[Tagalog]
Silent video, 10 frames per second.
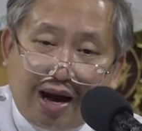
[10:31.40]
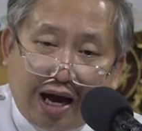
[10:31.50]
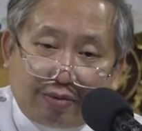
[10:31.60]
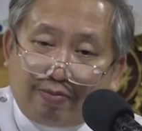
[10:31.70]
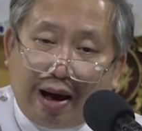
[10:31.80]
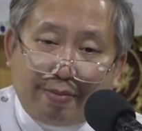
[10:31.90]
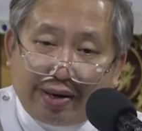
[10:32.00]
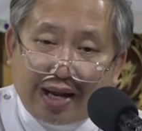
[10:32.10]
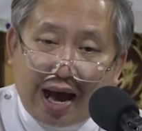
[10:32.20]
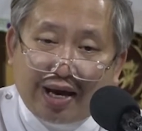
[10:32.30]
at
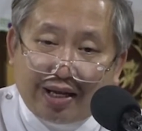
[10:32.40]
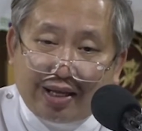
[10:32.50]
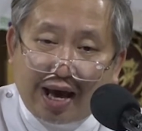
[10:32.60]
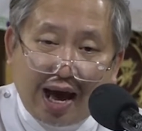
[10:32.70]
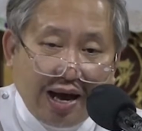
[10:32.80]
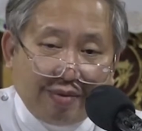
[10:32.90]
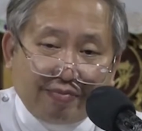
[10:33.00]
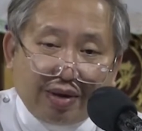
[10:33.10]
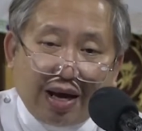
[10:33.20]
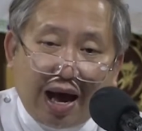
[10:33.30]
mamanahin niya
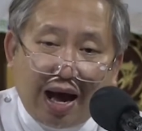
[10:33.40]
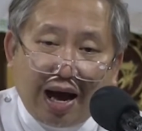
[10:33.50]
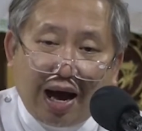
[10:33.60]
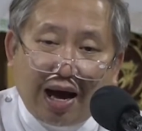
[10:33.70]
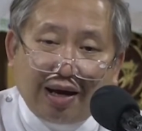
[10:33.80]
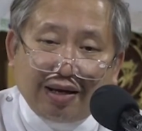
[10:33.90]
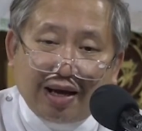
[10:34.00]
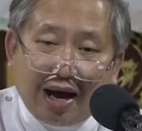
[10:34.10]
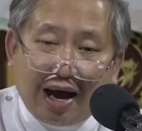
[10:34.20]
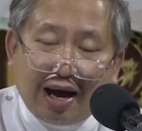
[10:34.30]
ang uh,
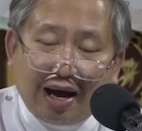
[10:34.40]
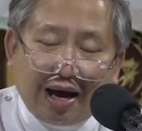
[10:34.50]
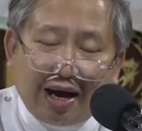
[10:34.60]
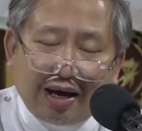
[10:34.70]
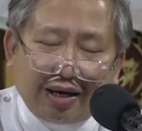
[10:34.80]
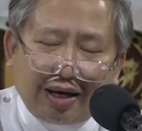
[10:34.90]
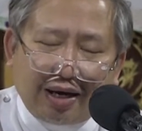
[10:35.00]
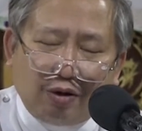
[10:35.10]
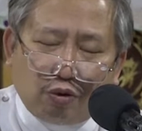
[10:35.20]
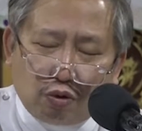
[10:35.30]
ang
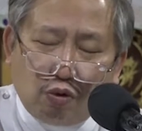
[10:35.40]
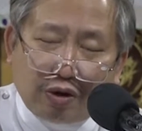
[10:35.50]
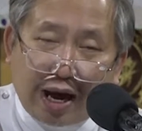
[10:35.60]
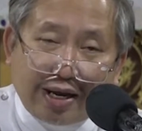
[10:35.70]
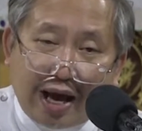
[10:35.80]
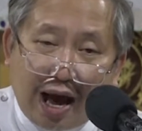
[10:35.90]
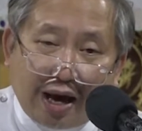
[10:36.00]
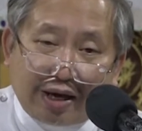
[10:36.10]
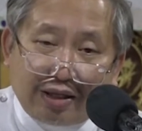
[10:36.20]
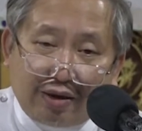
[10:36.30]
uh, luklukan ni
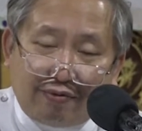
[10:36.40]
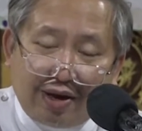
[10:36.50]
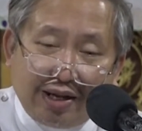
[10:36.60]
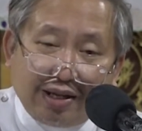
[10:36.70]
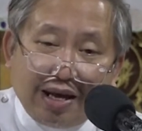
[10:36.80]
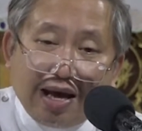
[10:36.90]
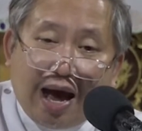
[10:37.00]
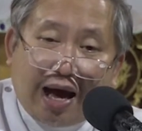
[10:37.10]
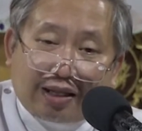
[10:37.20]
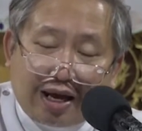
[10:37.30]
Haring David
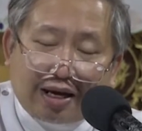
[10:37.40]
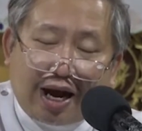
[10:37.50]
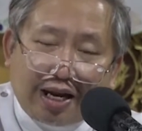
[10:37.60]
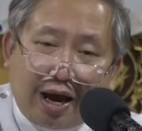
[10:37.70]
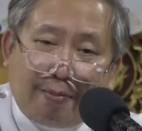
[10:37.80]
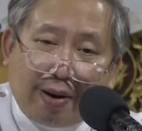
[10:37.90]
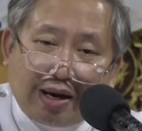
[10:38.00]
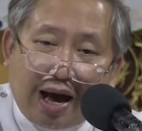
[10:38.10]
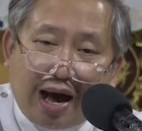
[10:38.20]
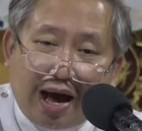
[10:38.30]
at ang kanyang
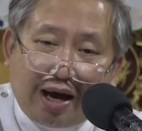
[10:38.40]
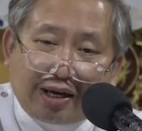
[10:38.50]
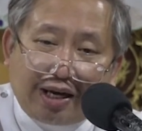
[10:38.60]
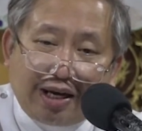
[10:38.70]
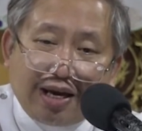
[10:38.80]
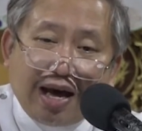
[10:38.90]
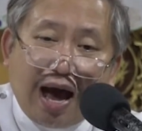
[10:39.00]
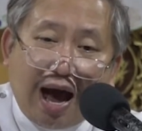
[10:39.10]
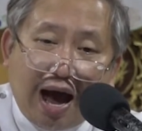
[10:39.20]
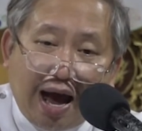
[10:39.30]
paghahari
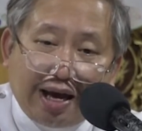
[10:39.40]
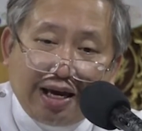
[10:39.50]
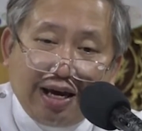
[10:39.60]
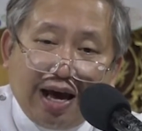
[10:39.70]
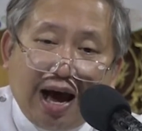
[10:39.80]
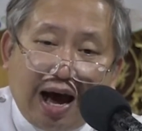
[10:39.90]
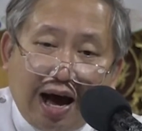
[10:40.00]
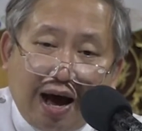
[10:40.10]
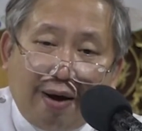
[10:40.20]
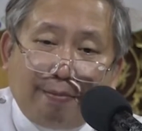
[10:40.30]
ay
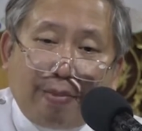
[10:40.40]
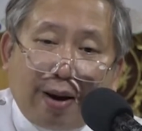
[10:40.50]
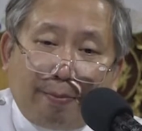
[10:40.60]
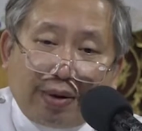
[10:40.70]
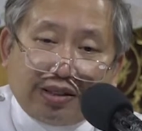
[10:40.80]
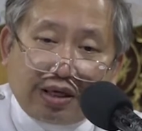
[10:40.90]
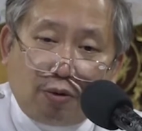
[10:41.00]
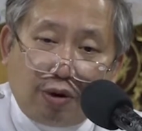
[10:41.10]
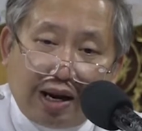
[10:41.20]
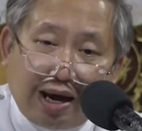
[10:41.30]
uh,
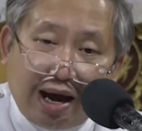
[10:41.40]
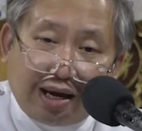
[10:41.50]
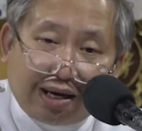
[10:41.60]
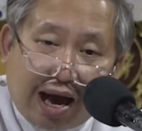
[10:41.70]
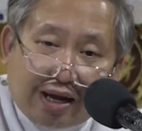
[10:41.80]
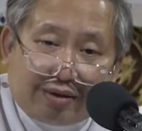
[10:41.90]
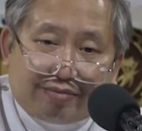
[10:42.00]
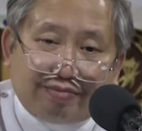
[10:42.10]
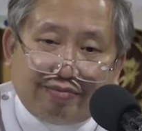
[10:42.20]
magpasawalang hanggan.